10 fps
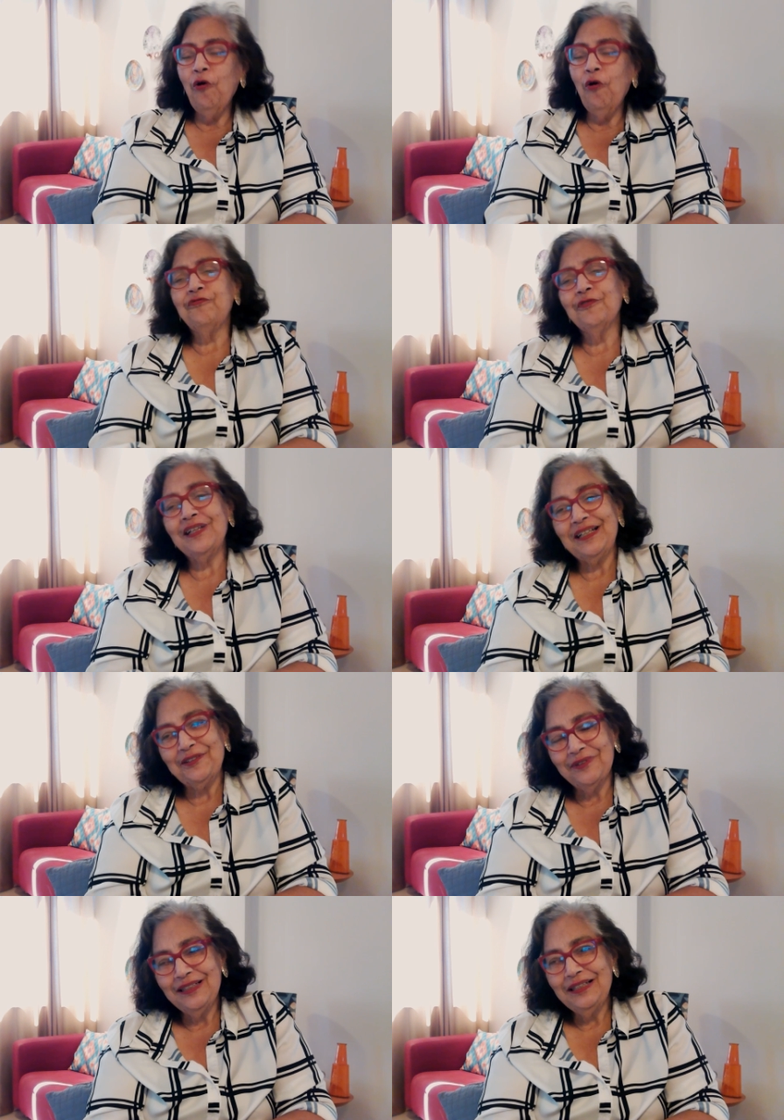ou oh,
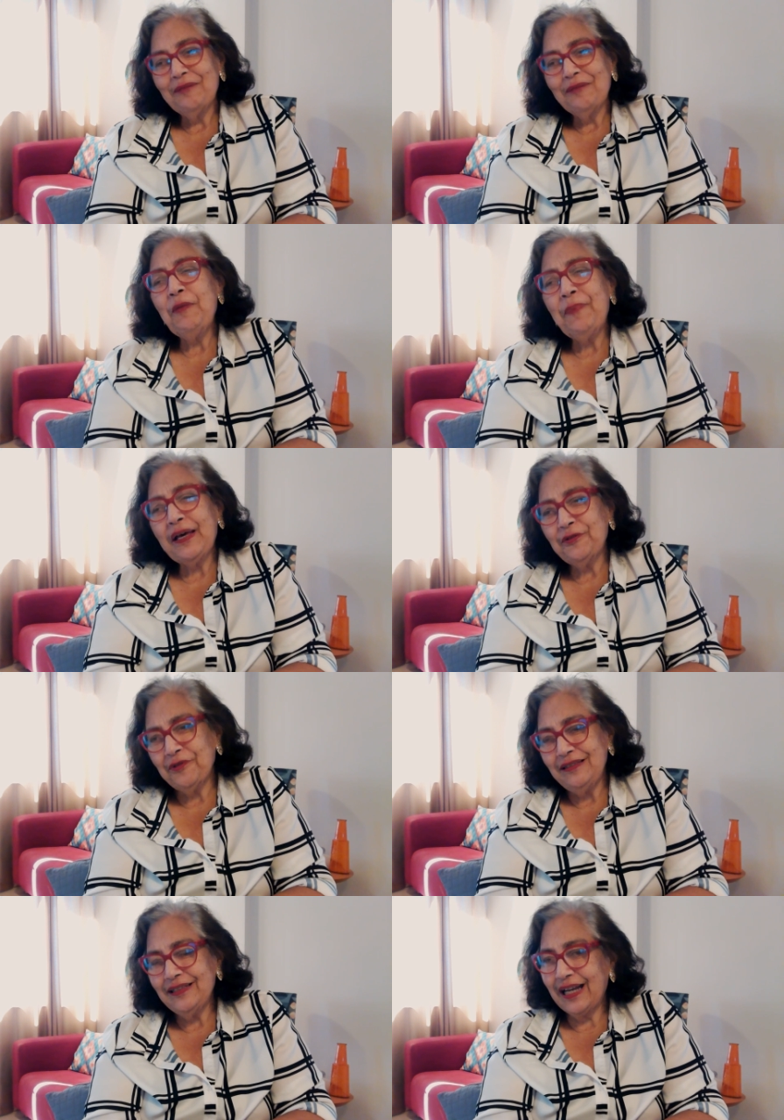Fulano, me perdoe,